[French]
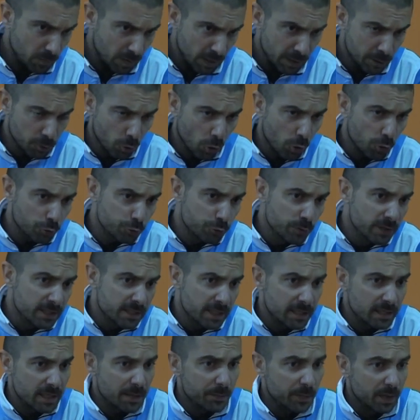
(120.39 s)
Et donc ensuite,
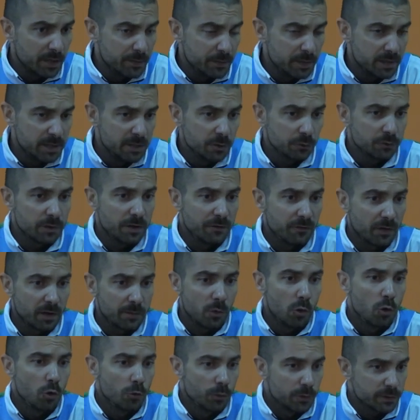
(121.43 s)
cet après-midi, on a
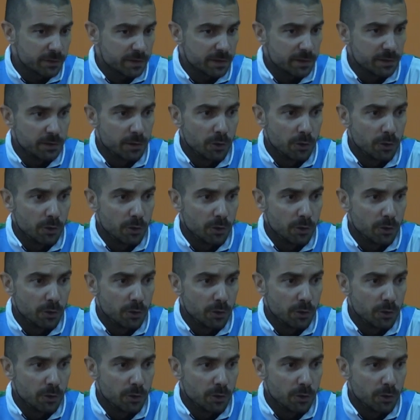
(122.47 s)
vraiment commencé